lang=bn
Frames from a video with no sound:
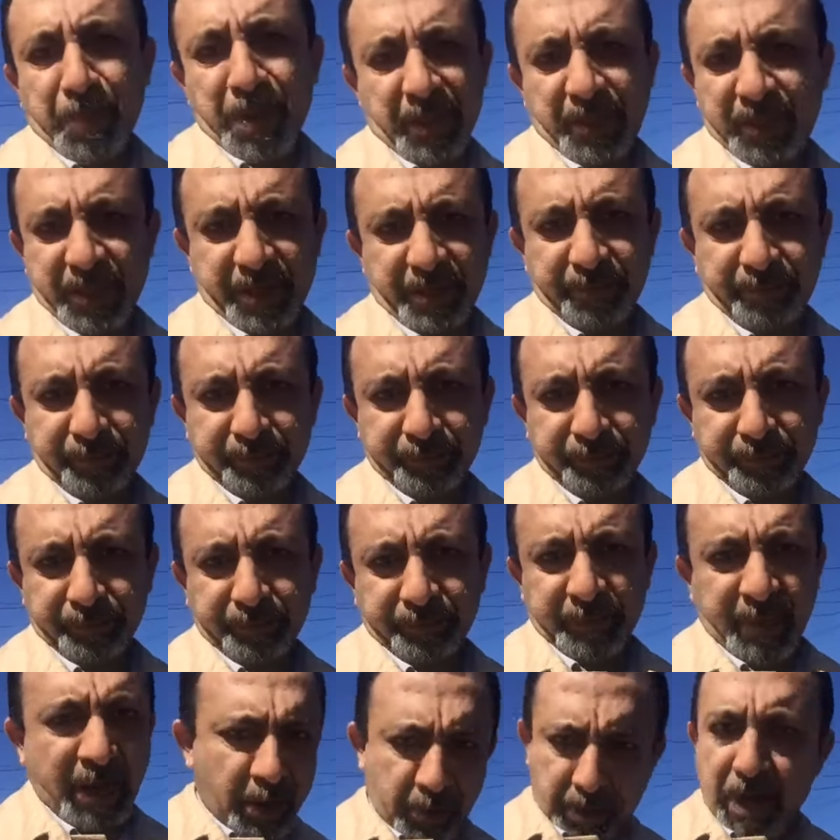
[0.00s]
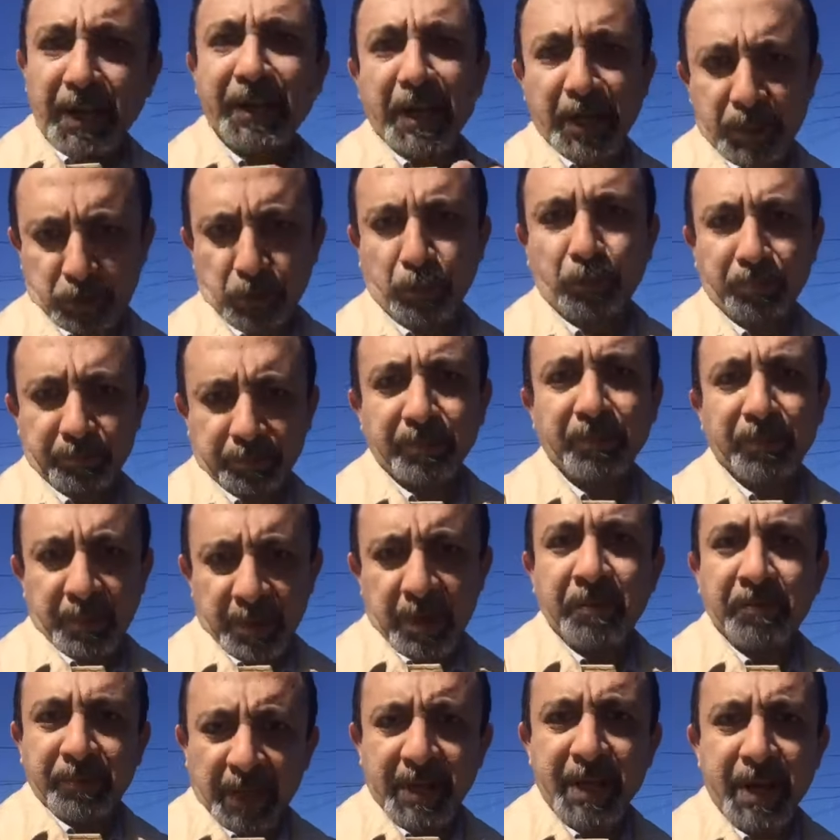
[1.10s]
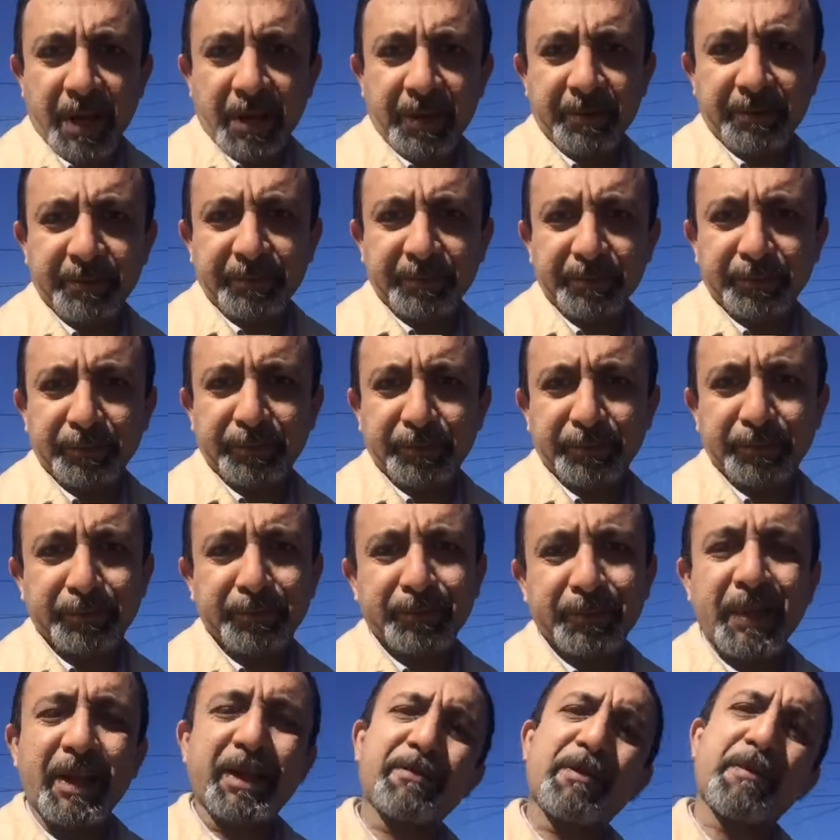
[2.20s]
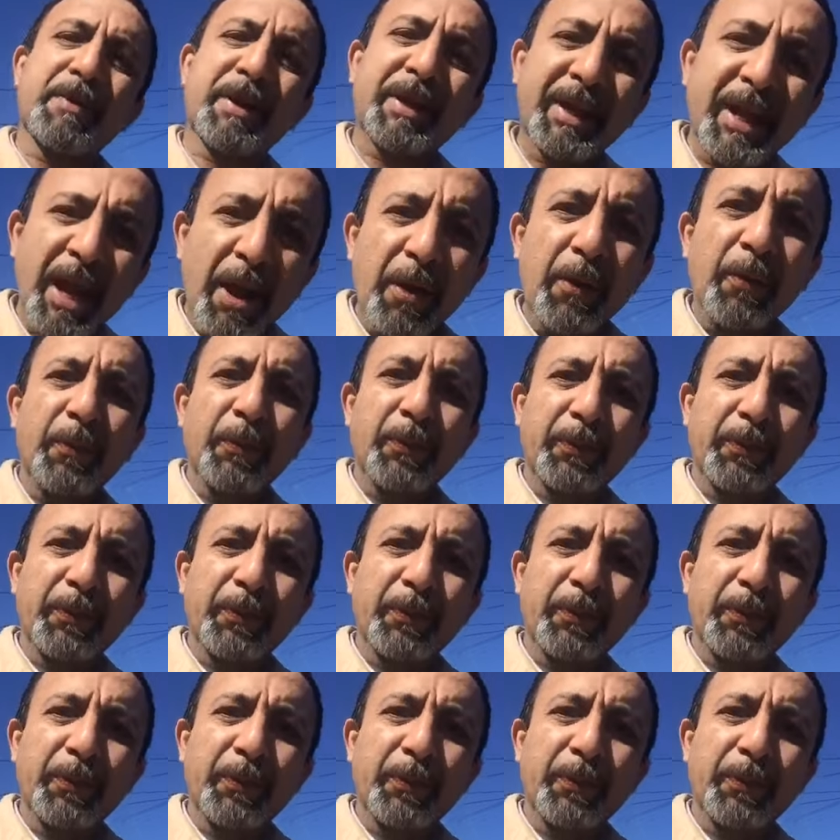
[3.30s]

পেয়েছেন এর এটাই তো তাই না আরে বাবা কেন